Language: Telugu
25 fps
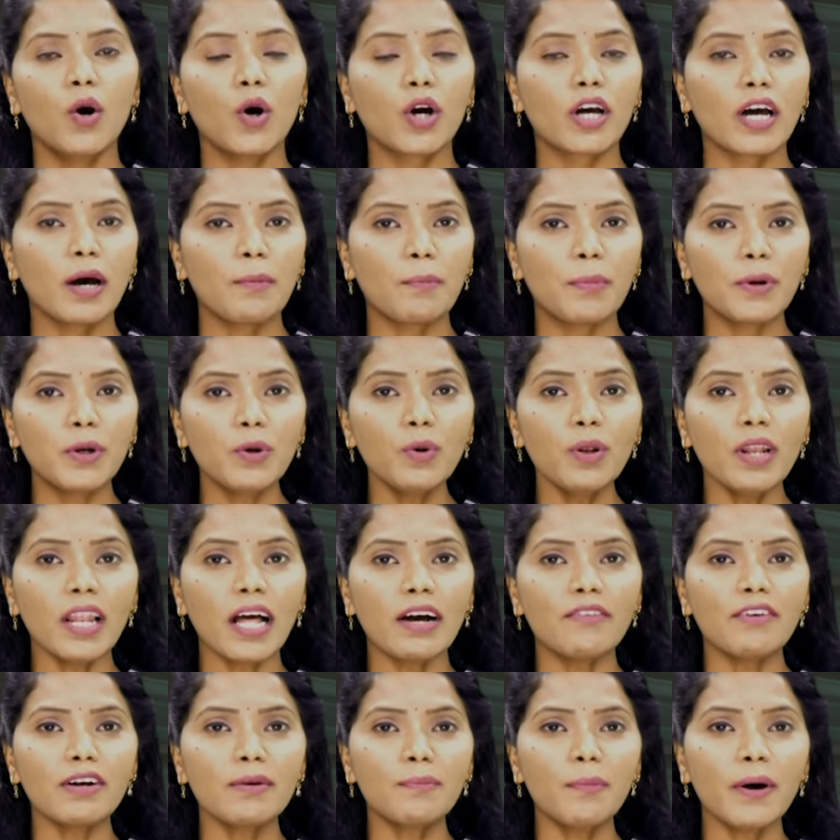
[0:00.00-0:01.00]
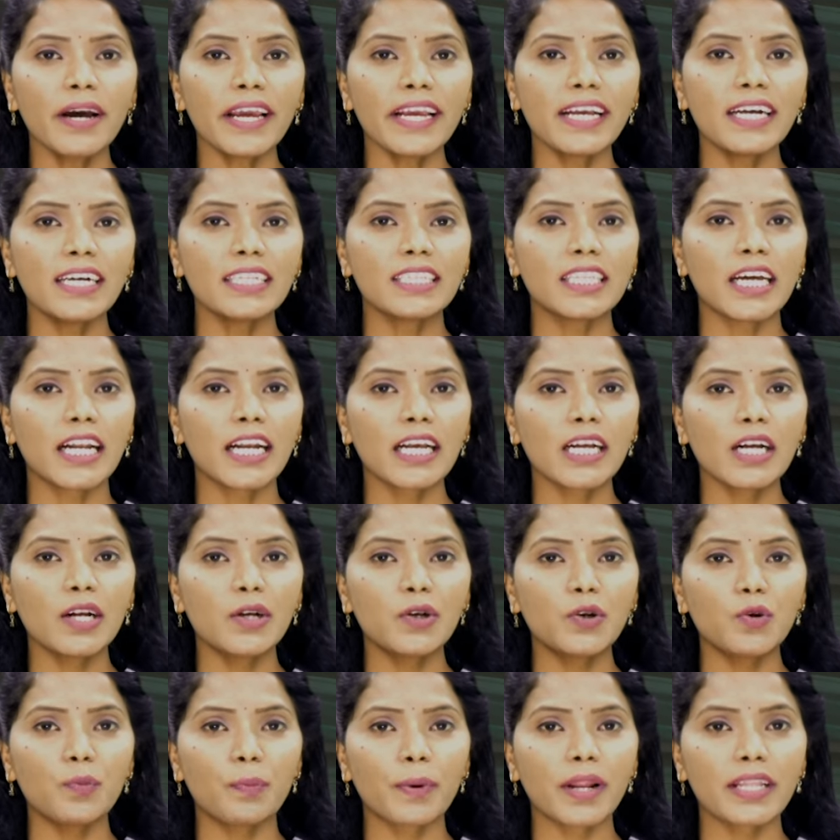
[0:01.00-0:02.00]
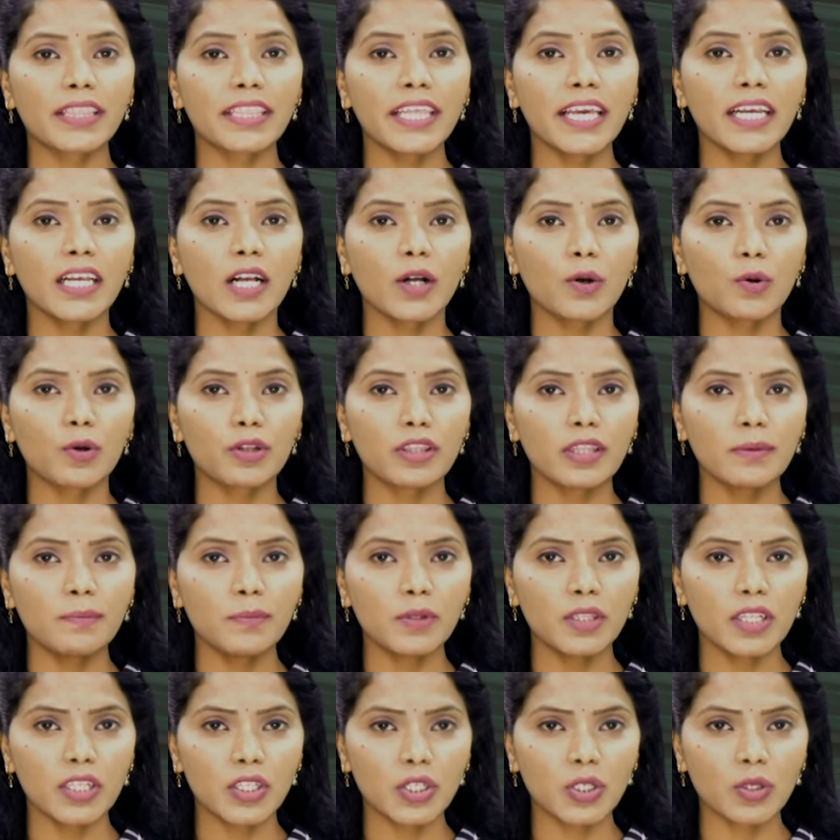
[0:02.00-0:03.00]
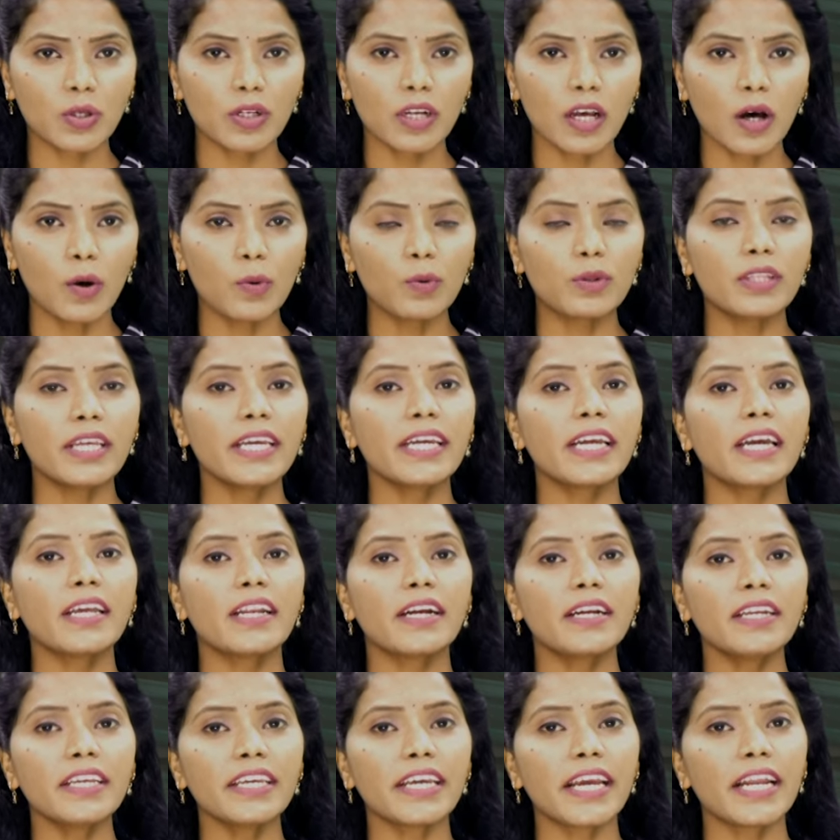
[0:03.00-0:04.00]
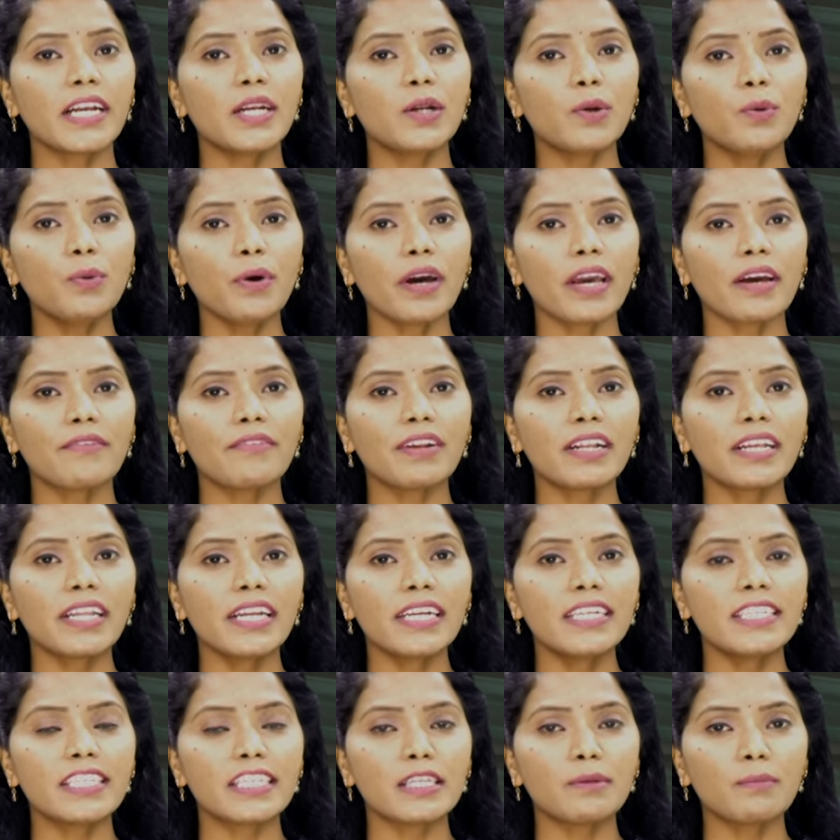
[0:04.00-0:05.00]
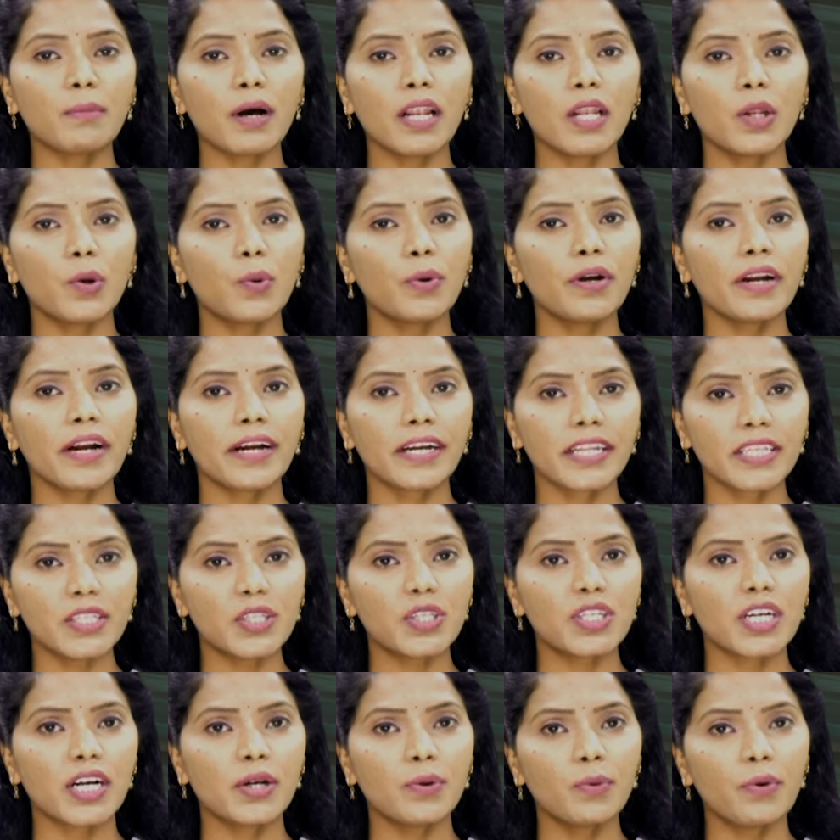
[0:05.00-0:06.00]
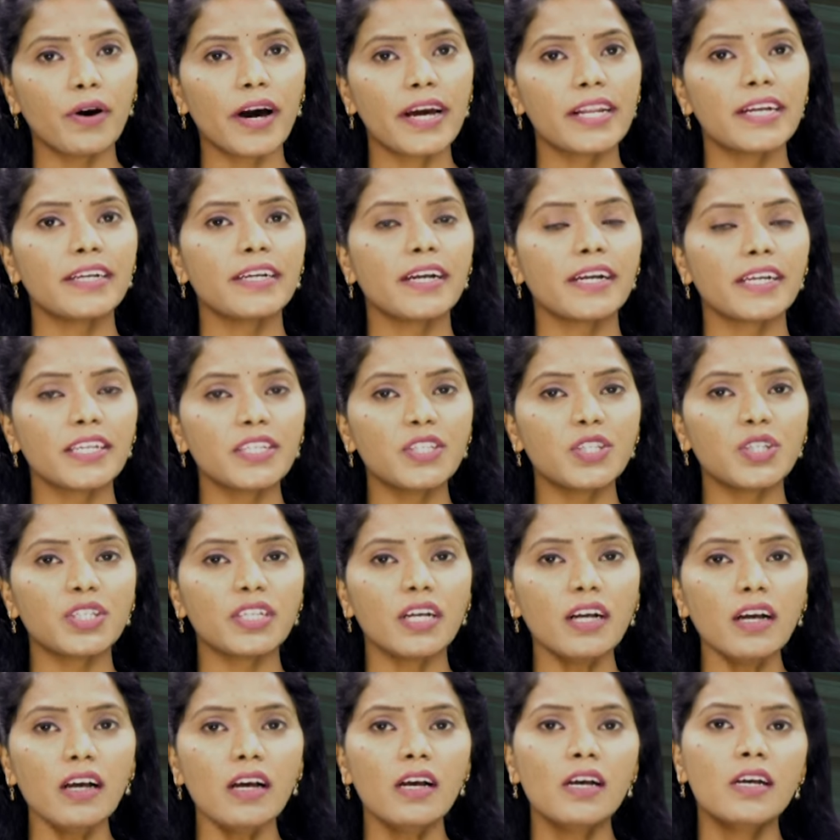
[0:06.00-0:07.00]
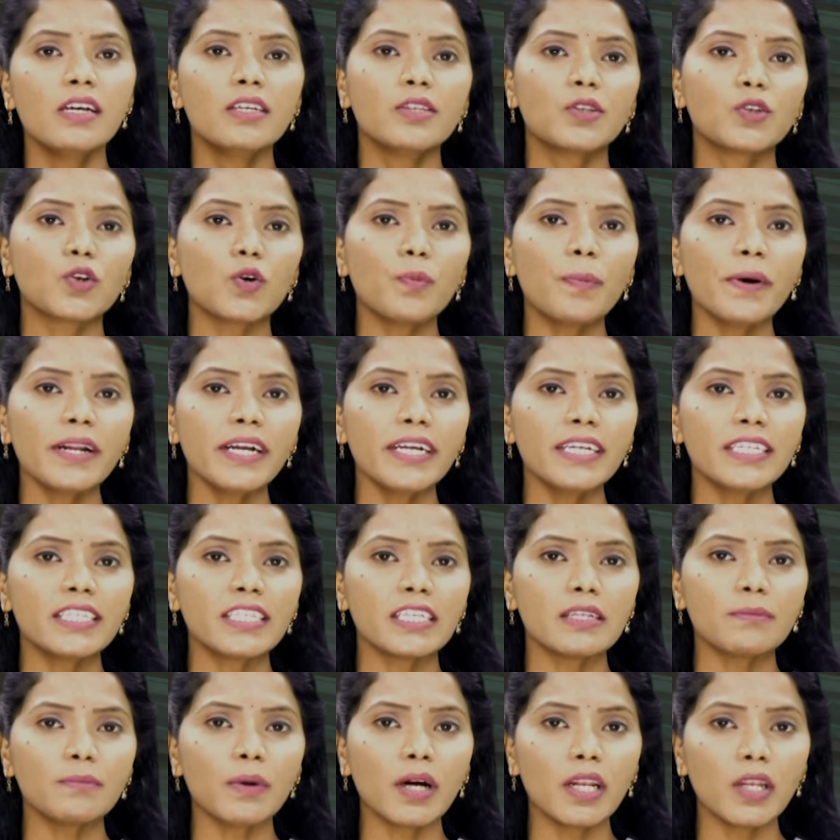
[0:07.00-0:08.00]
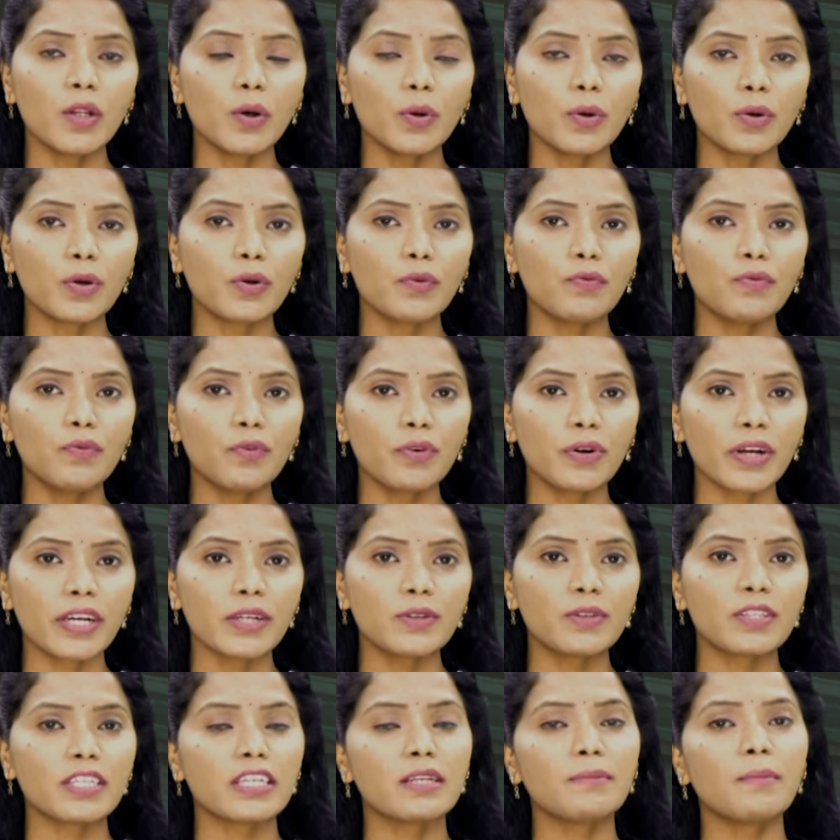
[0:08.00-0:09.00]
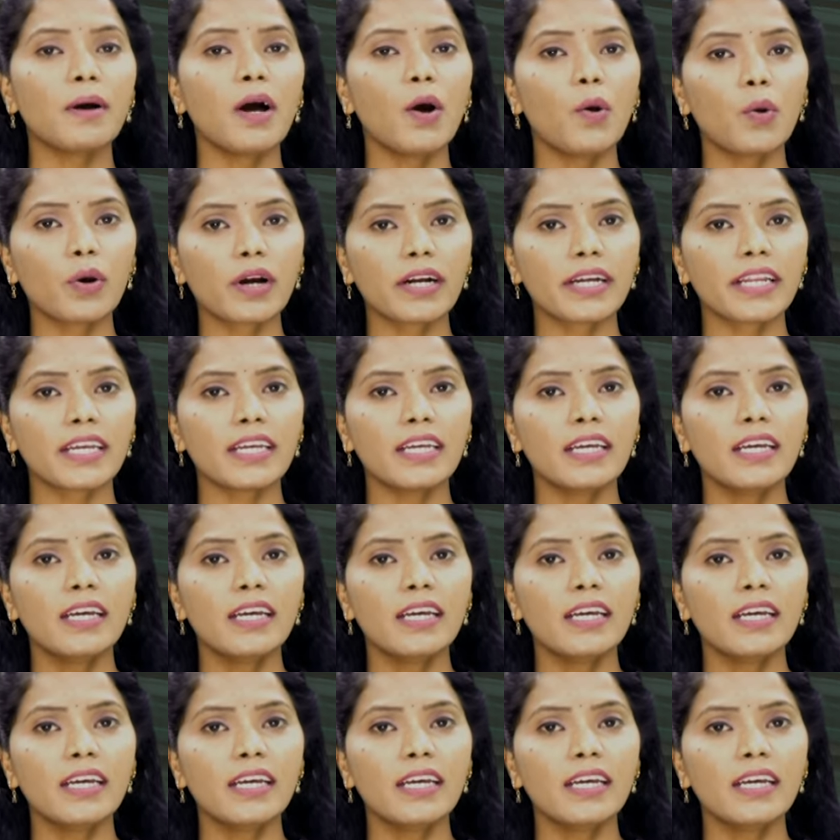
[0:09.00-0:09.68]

ఒకప్పుడు లవర్ బాయ్ గా తనకంటూ ప్రత్యేక గుర్తింపు తెచ్చుకున్న ఉదయ్ కిరణ్ ఎన్నో ఎవర్ గ్రీన్ సినిమాల్లో నటించాడు ఆయన నటించిన సూపర్ హిట్ సినిమాల్లో నువ్వు నేను సినిమా ఒకటి